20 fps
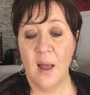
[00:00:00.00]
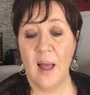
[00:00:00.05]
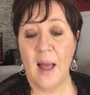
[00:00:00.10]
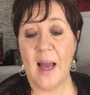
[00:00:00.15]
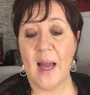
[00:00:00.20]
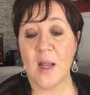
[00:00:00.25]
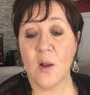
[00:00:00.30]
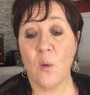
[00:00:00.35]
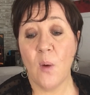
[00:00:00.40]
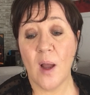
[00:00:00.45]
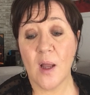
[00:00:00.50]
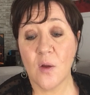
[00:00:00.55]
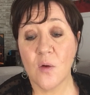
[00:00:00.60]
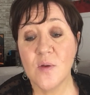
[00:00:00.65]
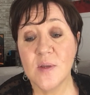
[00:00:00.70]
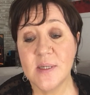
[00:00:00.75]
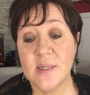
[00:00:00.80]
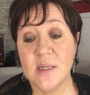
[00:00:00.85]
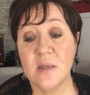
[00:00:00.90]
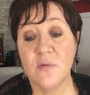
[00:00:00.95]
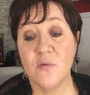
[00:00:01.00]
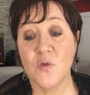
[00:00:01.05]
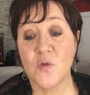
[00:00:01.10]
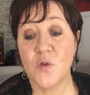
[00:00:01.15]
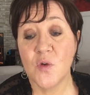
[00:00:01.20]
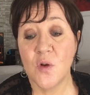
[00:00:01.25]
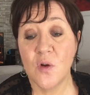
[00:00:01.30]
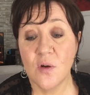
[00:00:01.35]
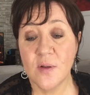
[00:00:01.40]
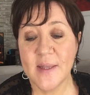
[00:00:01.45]
À croire que si, vu
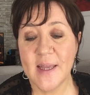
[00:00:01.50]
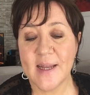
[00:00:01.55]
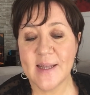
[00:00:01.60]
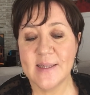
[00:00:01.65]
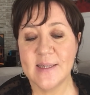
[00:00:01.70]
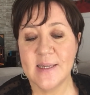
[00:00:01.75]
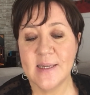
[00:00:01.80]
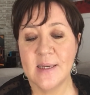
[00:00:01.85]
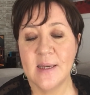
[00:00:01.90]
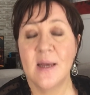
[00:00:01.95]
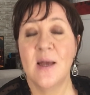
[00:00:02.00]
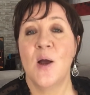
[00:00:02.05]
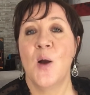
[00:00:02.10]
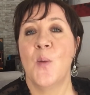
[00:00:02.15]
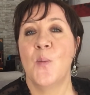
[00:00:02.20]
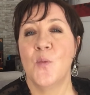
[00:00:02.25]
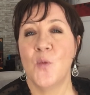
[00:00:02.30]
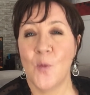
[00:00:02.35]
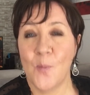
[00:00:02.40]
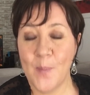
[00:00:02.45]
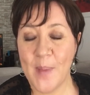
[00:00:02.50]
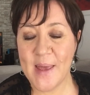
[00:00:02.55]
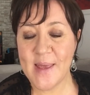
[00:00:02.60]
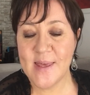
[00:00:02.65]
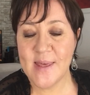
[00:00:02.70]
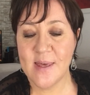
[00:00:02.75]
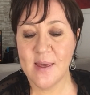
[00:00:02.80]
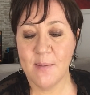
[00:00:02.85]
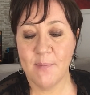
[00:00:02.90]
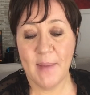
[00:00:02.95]
que l'an dernier, mon
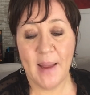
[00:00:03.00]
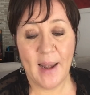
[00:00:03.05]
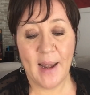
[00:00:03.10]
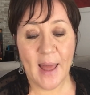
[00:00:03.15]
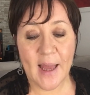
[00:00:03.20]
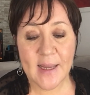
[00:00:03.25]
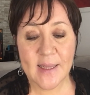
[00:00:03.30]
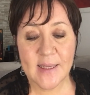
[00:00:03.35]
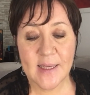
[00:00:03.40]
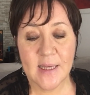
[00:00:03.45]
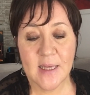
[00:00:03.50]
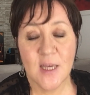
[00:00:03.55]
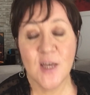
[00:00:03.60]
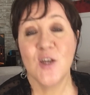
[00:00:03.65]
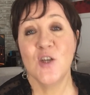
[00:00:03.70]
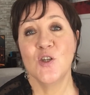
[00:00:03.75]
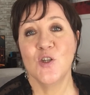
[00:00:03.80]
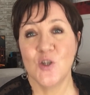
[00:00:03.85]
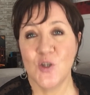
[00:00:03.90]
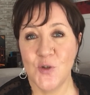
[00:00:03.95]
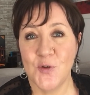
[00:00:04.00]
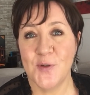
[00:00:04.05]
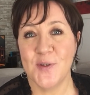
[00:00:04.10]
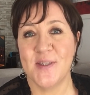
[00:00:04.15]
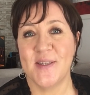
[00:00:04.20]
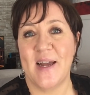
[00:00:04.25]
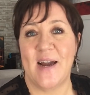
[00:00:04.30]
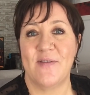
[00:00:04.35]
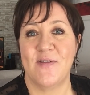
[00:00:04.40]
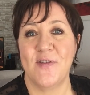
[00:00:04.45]
mec m'a largué
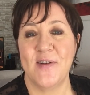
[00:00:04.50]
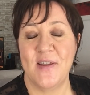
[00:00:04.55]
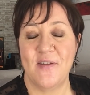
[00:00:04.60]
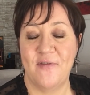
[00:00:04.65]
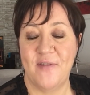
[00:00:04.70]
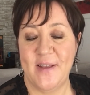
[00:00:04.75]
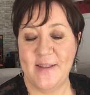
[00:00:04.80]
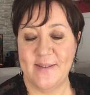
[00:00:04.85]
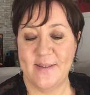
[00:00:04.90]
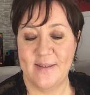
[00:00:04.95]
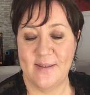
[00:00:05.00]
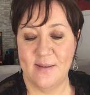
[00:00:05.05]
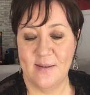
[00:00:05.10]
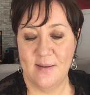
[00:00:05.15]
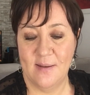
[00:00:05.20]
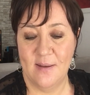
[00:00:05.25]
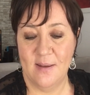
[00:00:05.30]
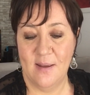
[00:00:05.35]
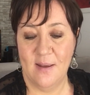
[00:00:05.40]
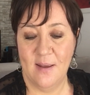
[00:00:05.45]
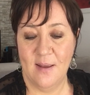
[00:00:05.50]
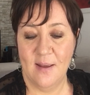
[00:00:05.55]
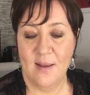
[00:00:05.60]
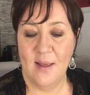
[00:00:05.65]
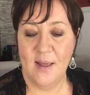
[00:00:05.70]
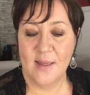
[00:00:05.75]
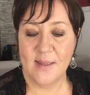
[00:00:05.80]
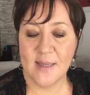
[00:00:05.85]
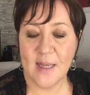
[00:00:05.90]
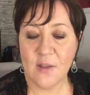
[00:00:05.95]
juste avant les fêtes.
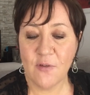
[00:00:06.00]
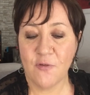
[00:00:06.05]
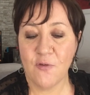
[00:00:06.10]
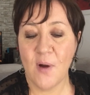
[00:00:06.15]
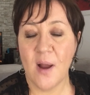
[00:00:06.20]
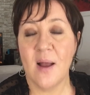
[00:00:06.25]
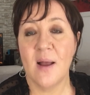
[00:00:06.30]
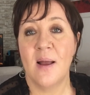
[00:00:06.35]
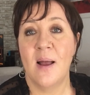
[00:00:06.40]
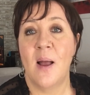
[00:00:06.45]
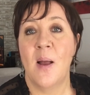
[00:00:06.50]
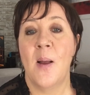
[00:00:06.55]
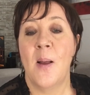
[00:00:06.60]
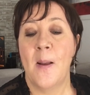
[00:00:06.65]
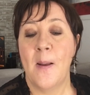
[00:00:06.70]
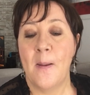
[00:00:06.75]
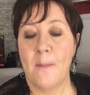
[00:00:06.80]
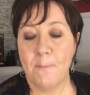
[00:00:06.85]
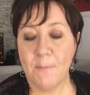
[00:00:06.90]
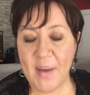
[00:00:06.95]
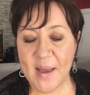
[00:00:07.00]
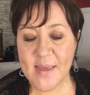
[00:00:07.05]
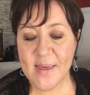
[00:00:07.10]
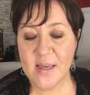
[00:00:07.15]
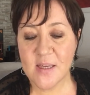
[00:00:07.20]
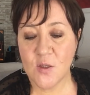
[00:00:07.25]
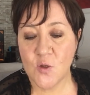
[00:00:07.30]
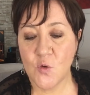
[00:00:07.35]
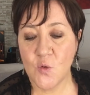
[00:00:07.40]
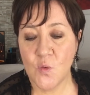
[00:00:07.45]
Cette fois, pas
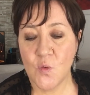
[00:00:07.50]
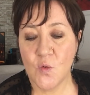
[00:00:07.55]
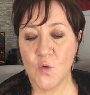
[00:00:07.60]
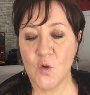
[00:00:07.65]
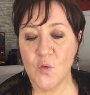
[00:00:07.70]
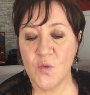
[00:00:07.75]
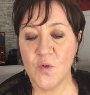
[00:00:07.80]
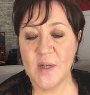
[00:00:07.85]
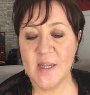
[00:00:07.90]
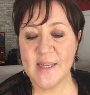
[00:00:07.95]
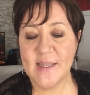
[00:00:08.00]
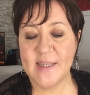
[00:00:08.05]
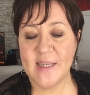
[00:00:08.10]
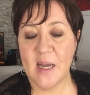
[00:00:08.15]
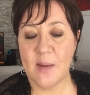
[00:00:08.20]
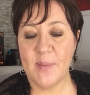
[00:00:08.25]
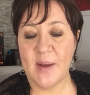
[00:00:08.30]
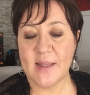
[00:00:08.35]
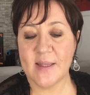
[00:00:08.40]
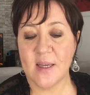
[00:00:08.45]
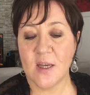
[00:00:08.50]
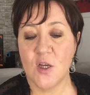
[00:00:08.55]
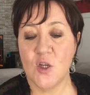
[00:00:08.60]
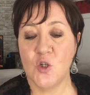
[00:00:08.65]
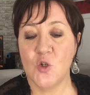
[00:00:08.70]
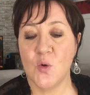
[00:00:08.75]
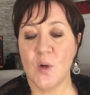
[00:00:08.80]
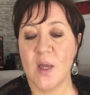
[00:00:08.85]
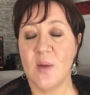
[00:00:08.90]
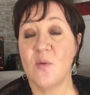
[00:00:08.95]
question de me laisser abattre.
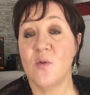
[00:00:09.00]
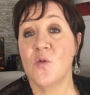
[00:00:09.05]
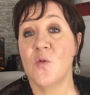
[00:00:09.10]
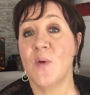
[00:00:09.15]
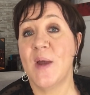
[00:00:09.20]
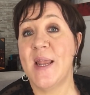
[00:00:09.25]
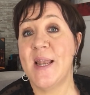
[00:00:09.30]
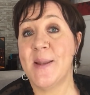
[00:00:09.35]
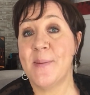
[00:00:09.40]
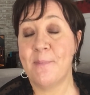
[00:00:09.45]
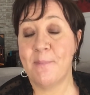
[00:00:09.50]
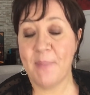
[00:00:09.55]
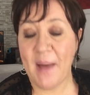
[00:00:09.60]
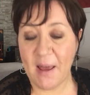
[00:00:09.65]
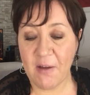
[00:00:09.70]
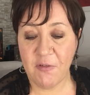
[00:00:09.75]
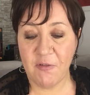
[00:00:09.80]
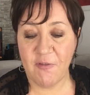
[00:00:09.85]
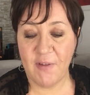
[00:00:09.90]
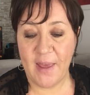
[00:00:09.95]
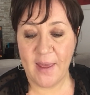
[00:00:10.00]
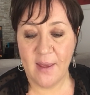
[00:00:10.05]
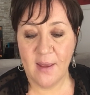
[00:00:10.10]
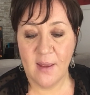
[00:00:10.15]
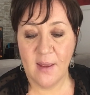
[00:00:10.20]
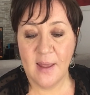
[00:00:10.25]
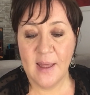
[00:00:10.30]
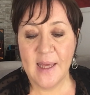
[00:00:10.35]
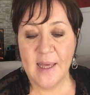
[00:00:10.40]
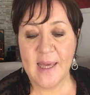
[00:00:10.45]
J'aurai mon Noël parfait.
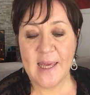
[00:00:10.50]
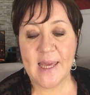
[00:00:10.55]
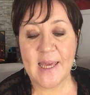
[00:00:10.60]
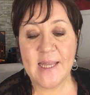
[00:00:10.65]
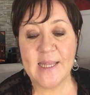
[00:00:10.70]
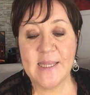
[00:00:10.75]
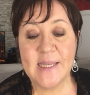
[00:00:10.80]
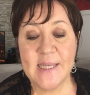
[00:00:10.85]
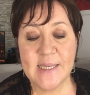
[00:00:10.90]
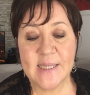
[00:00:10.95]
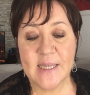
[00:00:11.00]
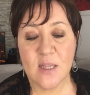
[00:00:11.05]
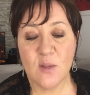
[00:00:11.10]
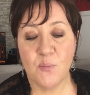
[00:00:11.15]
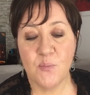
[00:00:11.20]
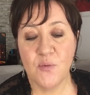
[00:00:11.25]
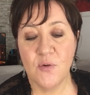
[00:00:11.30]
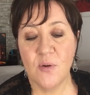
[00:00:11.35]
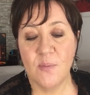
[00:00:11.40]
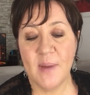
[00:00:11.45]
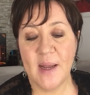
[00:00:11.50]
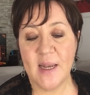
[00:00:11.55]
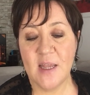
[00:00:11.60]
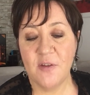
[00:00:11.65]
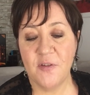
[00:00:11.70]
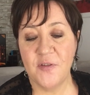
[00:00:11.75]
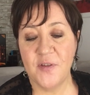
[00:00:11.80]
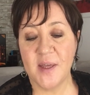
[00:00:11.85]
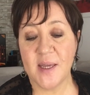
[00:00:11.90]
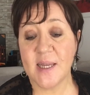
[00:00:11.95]
Et ni cette poule
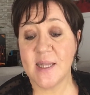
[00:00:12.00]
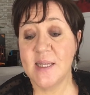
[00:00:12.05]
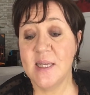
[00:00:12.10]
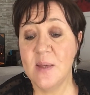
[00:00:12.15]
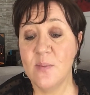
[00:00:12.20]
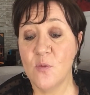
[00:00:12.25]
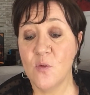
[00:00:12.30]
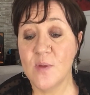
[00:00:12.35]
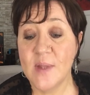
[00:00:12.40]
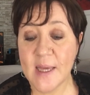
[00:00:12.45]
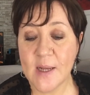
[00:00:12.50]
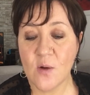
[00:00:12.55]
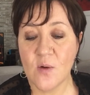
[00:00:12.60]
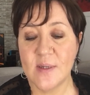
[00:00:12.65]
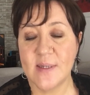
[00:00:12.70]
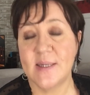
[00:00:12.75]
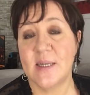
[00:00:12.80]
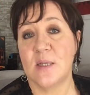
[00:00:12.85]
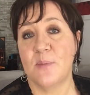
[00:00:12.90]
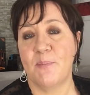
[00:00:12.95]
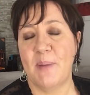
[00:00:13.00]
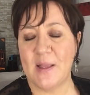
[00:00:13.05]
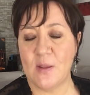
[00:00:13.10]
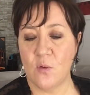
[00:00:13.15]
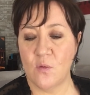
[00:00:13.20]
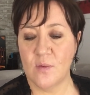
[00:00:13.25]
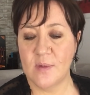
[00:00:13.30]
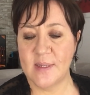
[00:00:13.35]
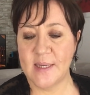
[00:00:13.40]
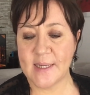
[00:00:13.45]
maléfique, ni mon écossais de
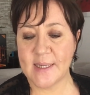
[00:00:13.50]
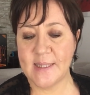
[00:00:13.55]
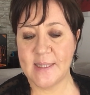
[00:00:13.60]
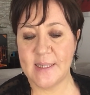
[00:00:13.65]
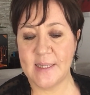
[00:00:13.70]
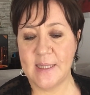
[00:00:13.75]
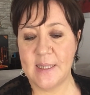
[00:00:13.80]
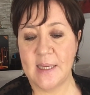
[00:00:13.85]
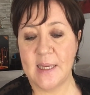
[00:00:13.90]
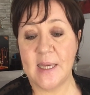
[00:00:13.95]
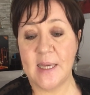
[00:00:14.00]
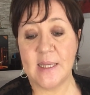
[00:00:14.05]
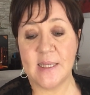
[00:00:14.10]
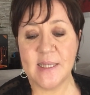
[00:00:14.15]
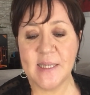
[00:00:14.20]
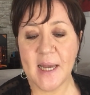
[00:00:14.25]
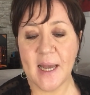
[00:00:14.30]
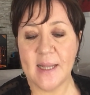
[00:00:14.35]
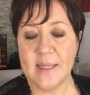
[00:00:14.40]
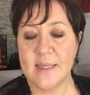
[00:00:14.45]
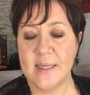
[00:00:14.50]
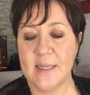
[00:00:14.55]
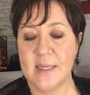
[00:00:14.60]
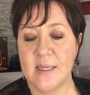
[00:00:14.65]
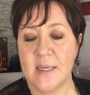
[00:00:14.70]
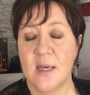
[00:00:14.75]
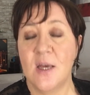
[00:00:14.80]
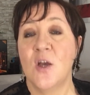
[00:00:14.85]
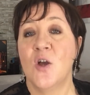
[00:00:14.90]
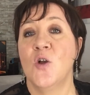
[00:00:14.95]
patron sexy et
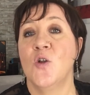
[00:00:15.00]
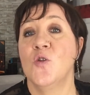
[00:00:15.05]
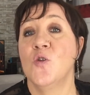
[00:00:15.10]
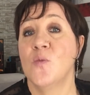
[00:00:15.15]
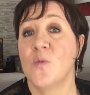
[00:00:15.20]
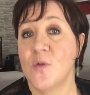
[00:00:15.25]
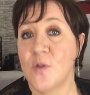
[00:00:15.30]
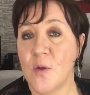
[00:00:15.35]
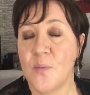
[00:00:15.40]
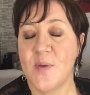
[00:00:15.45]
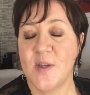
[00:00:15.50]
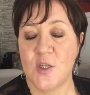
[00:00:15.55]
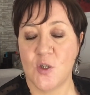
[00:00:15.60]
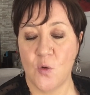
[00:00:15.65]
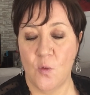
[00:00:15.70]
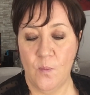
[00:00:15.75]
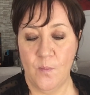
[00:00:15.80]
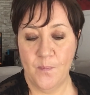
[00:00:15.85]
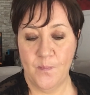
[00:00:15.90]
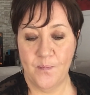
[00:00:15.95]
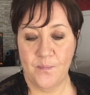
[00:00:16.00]
tyrannique ne m'en empêcheront.